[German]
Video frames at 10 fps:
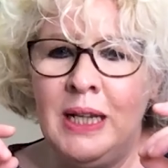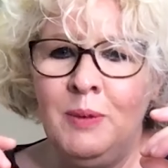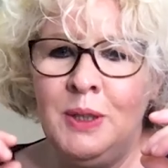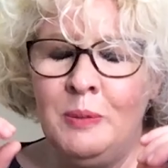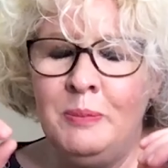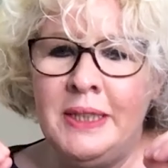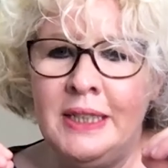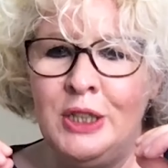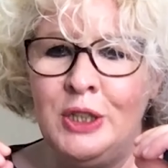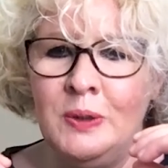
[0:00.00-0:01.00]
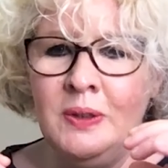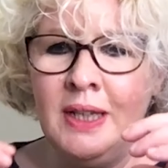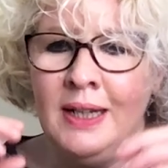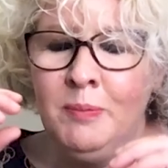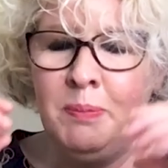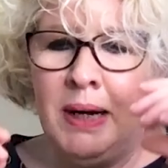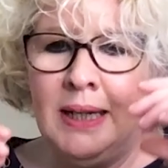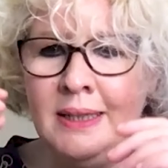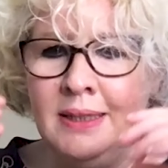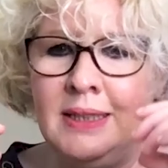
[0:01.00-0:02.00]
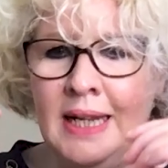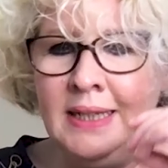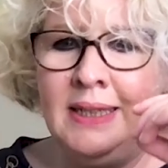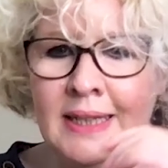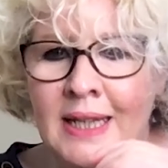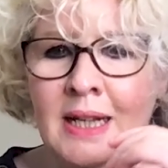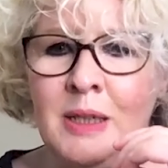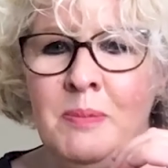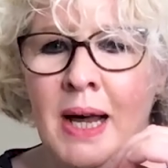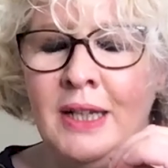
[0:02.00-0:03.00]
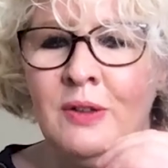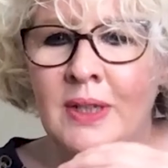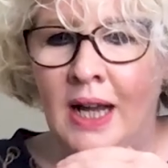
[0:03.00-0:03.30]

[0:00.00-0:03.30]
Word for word: glaube ich, noch ein bisschen geschönt, an ein paar Stellen dicker gemacht und